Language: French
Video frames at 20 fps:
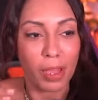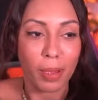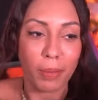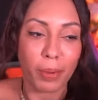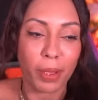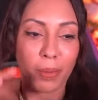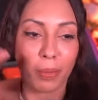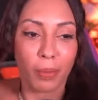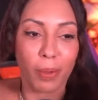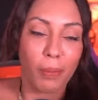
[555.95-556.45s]

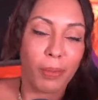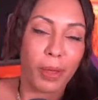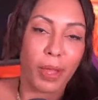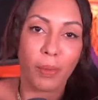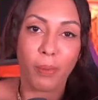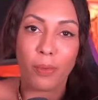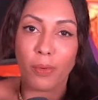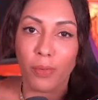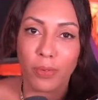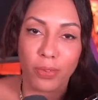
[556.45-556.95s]
Après bon
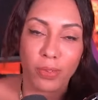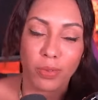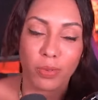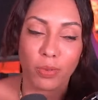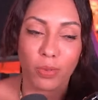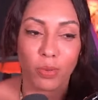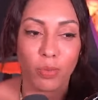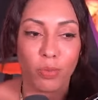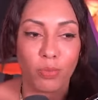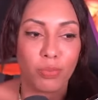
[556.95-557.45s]

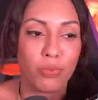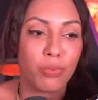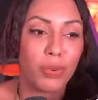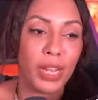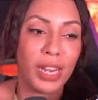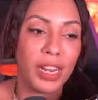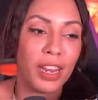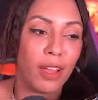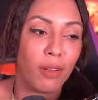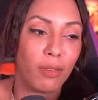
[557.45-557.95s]
apparemment on,
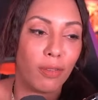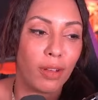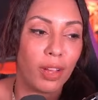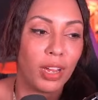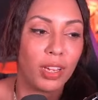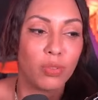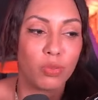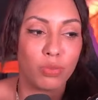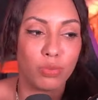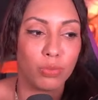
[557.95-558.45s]
pourrait les
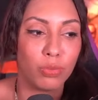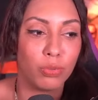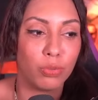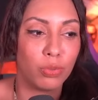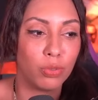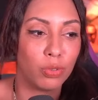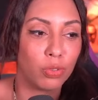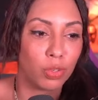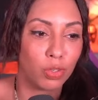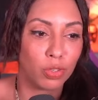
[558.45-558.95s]
revoir et tout,
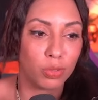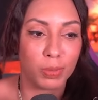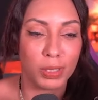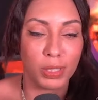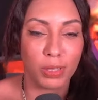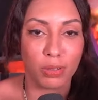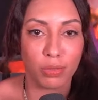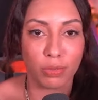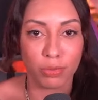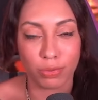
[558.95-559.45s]
d'autres
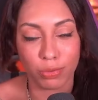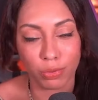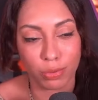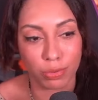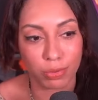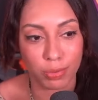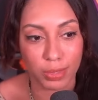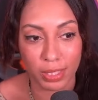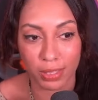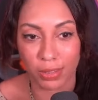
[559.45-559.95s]
spin-offs
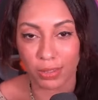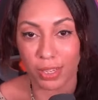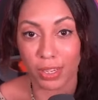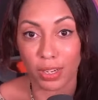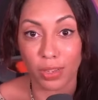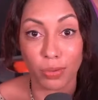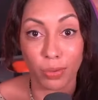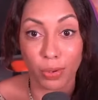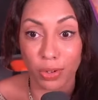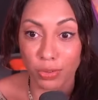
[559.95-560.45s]
ou peut-être une
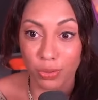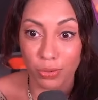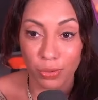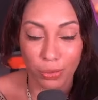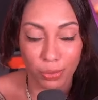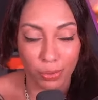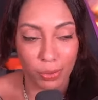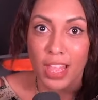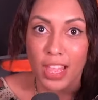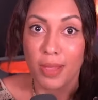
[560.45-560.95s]
réunion un jour
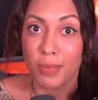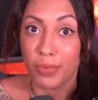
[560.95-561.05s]
ou quoi.